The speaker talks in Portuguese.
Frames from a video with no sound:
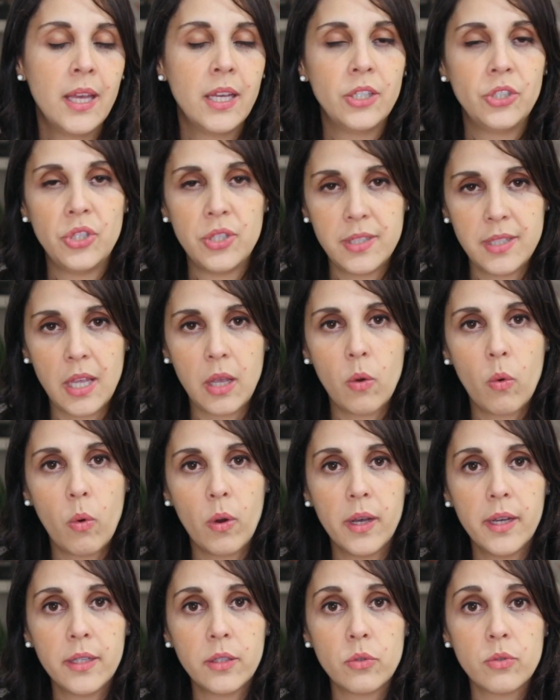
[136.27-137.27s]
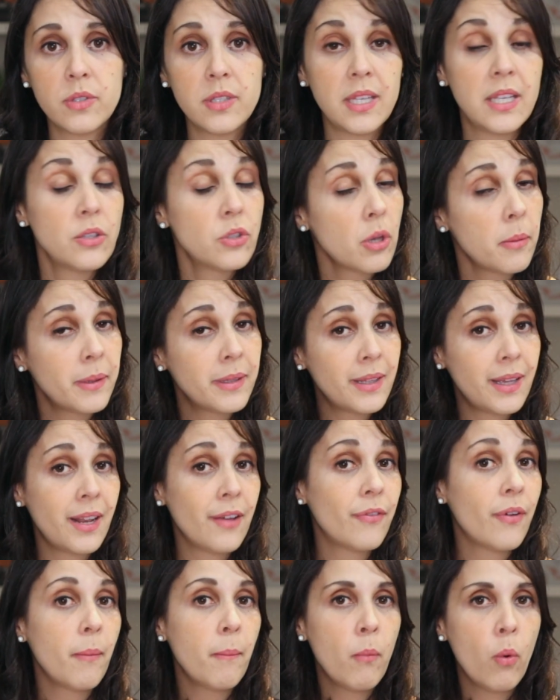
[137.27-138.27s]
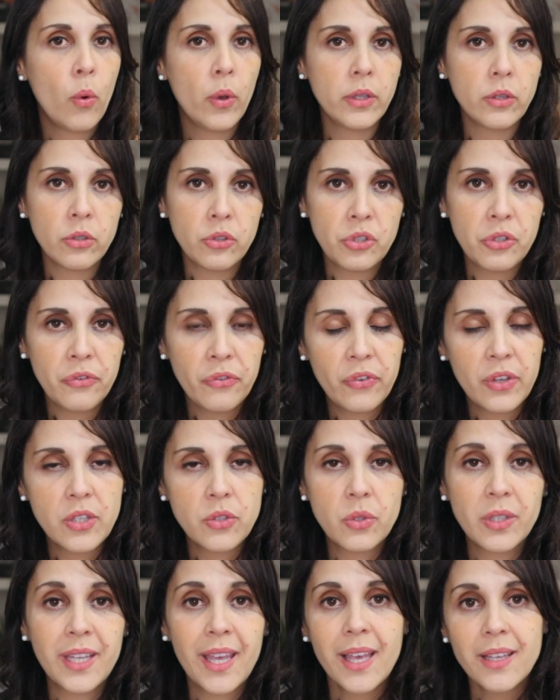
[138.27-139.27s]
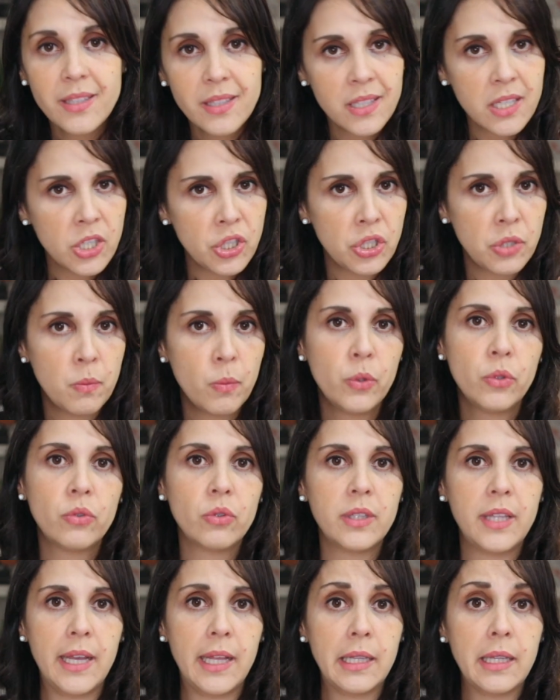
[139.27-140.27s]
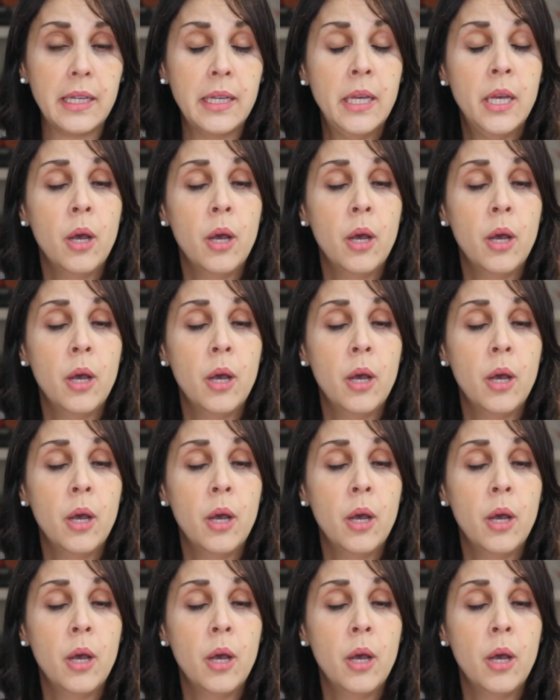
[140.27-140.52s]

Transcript: de 5 anos, isso é uma tarefa muito difícil, que exige muito dela,